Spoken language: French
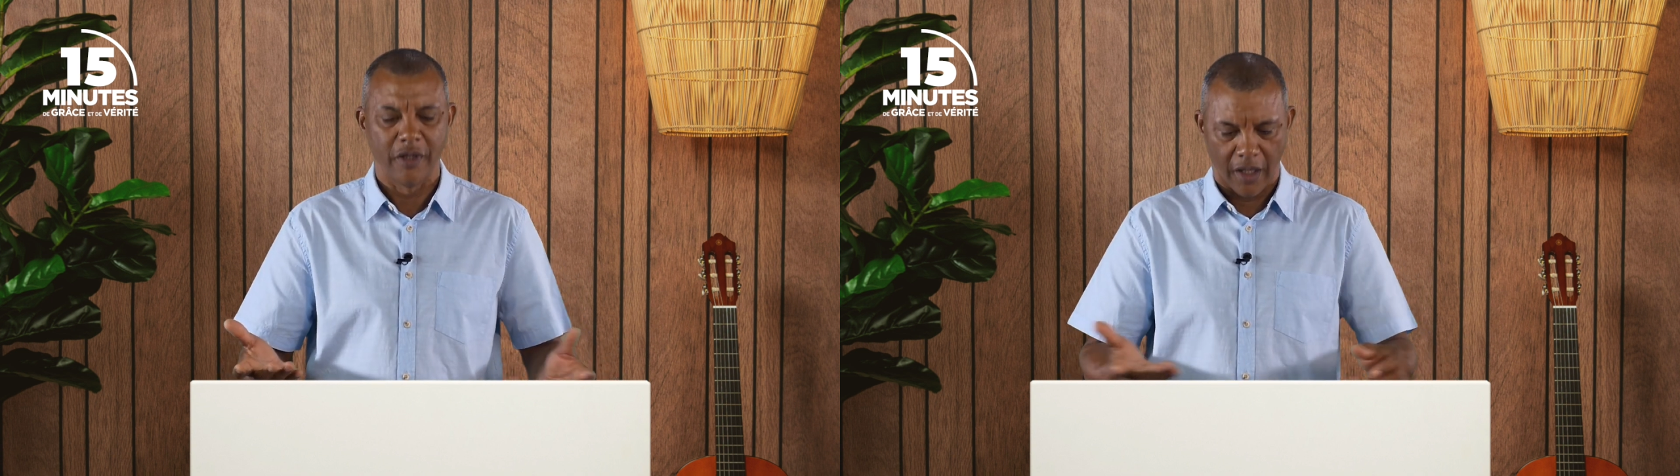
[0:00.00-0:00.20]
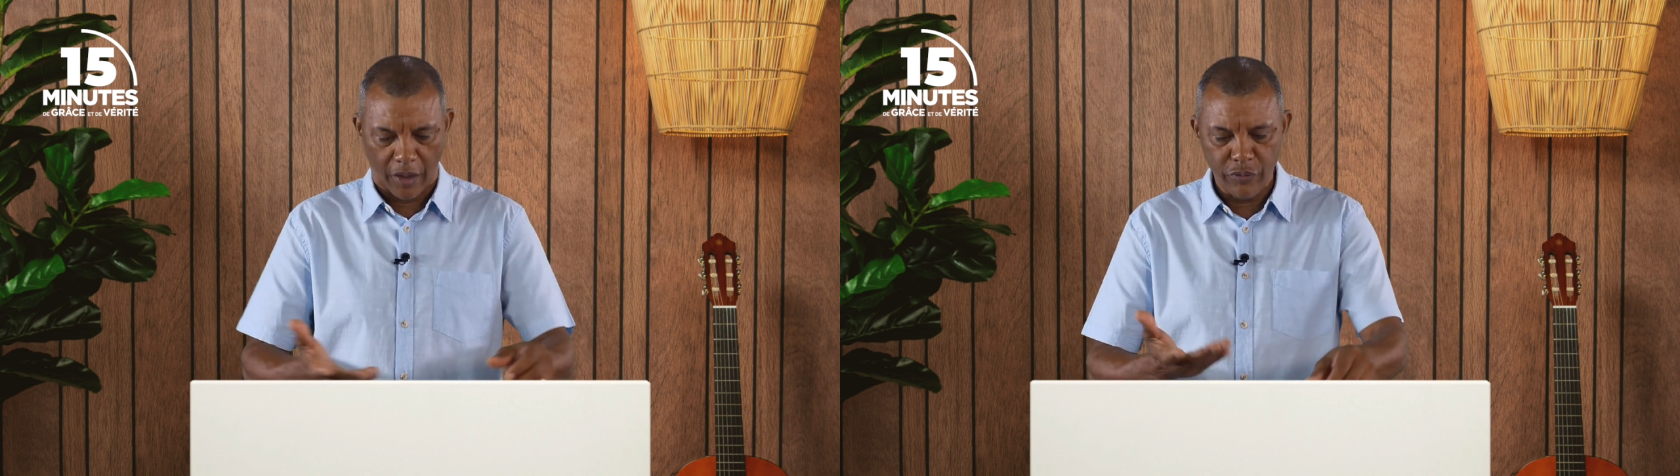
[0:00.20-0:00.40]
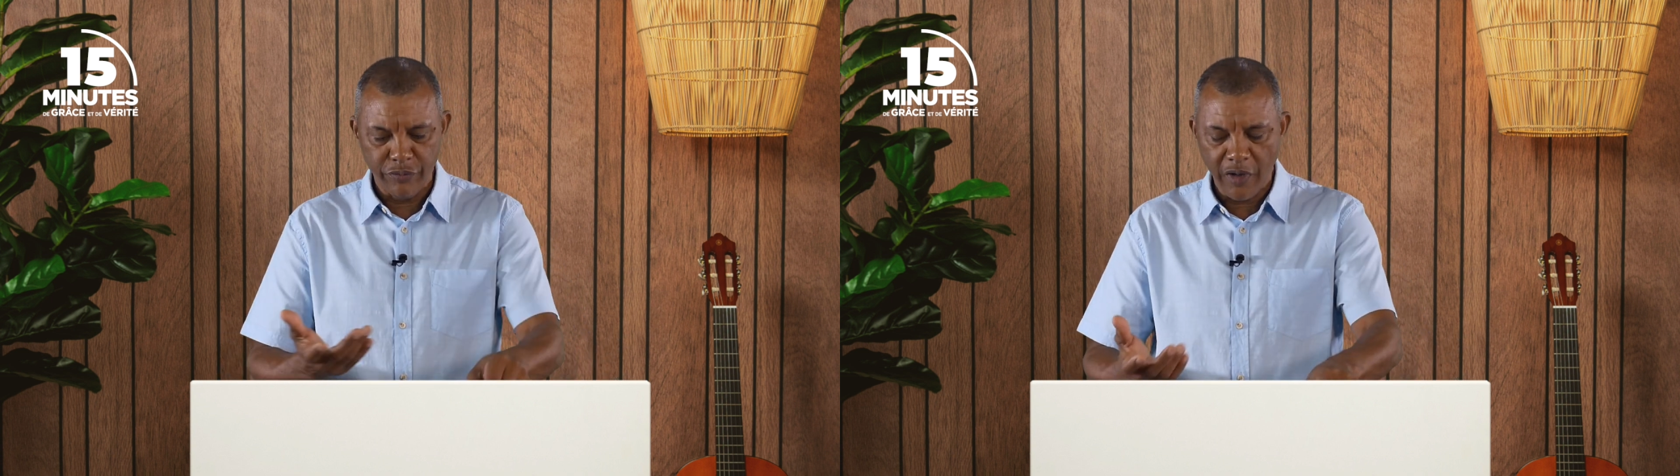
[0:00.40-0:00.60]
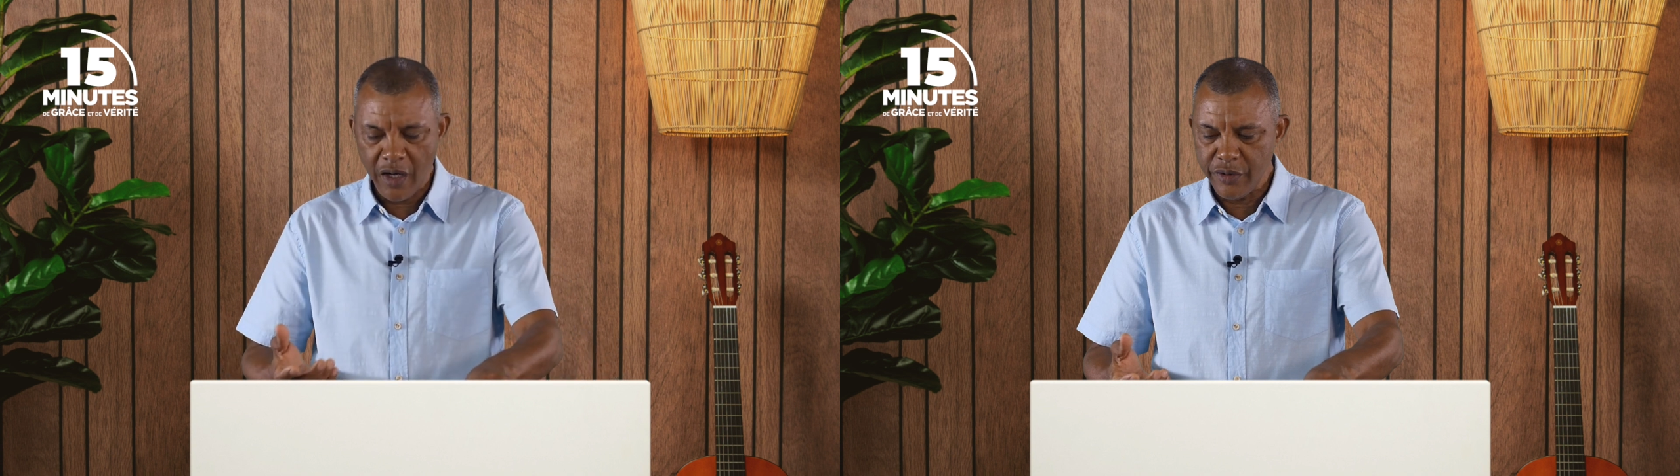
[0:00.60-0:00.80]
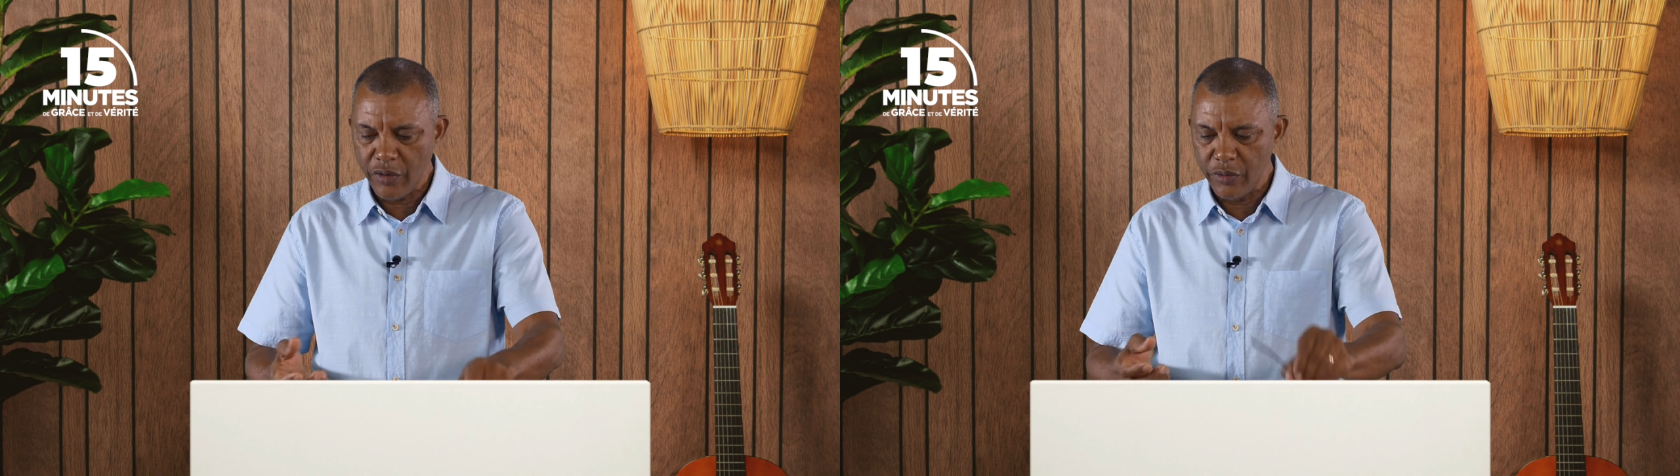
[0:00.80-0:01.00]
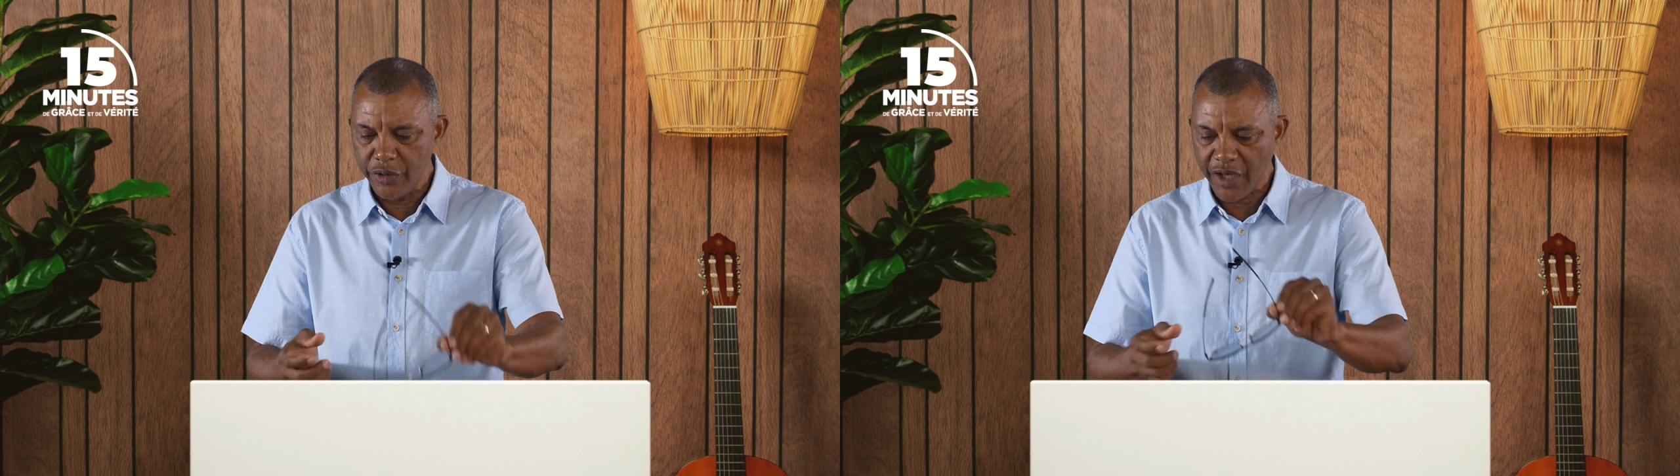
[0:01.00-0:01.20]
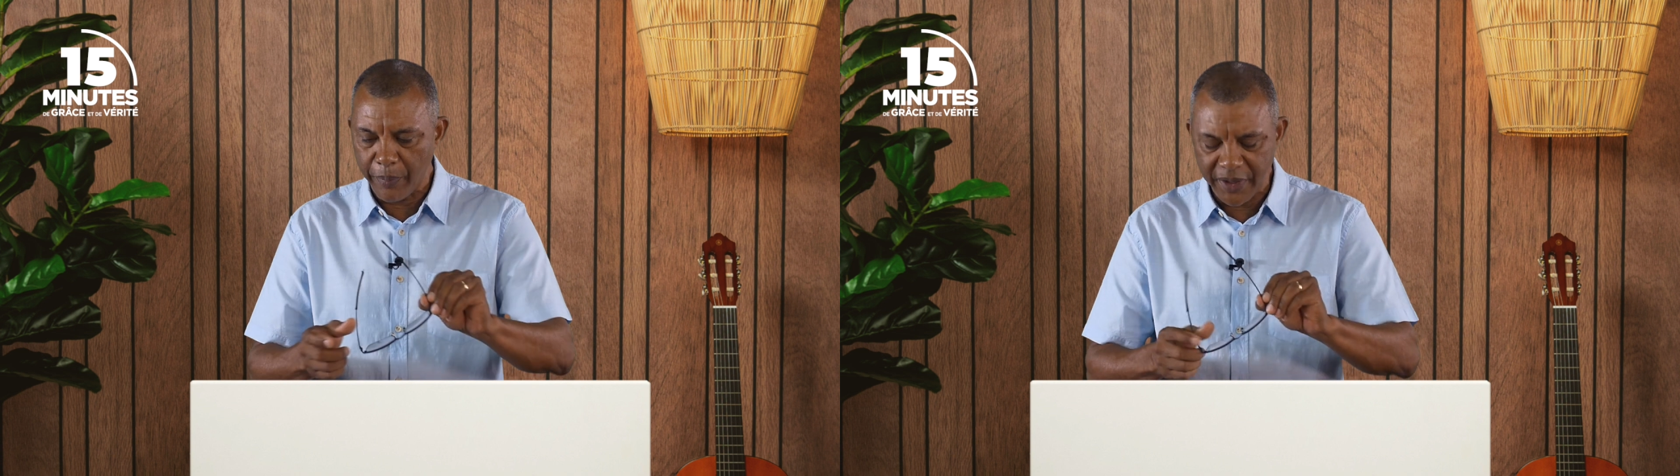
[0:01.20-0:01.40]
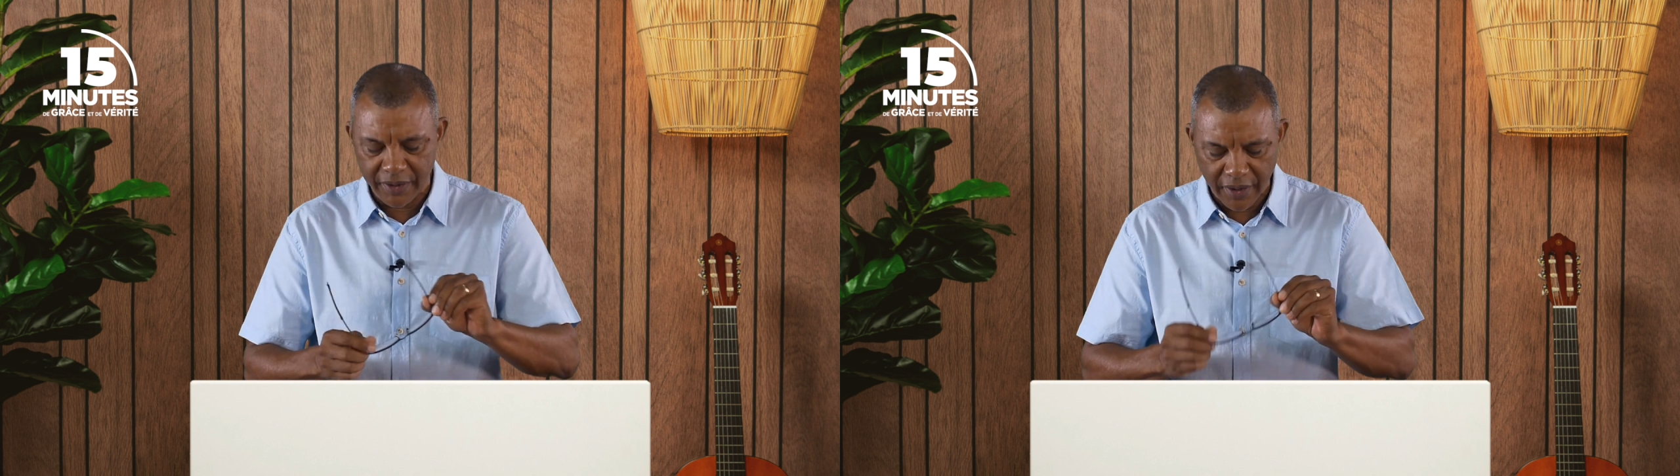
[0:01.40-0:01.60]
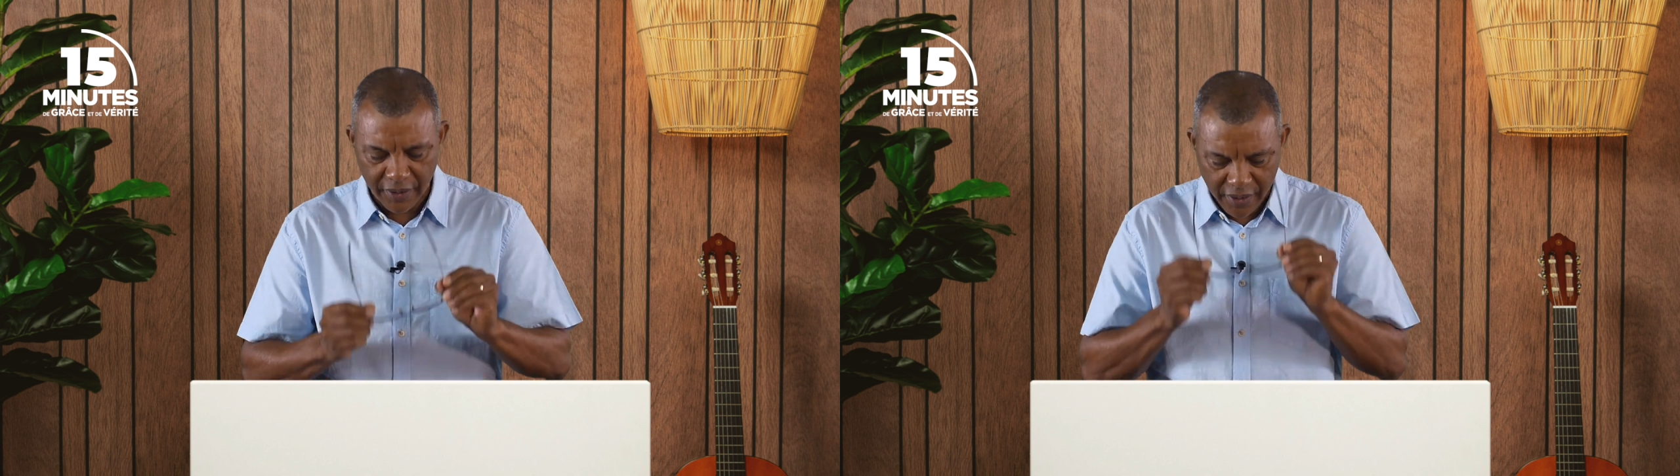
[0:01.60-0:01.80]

Allons voir dans le chapitre